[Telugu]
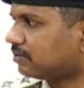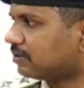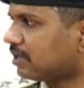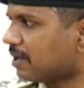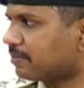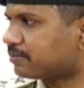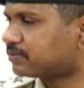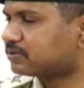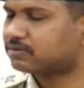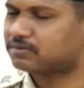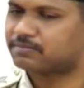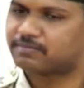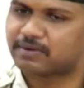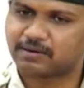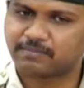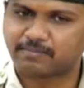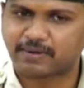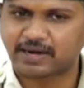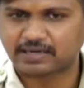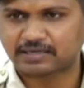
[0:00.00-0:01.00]
యాప్స్
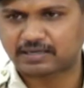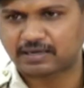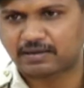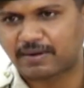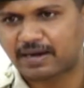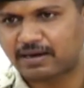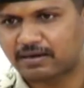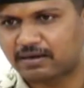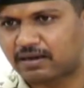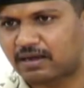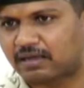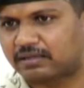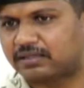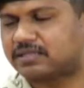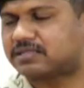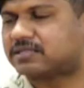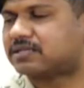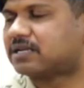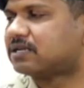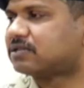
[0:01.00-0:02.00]
బయట బయట
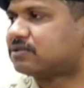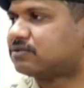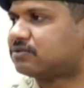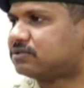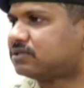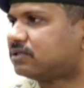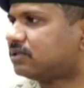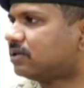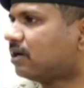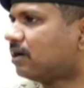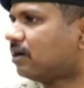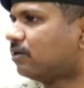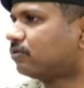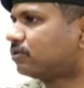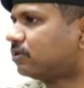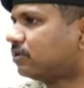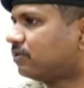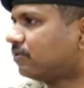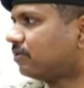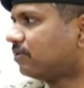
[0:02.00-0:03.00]
అదర్ స్టేట్స్ నుంచి
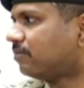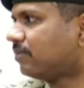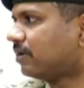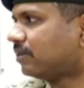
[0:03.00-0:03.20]
అవుతున్నారు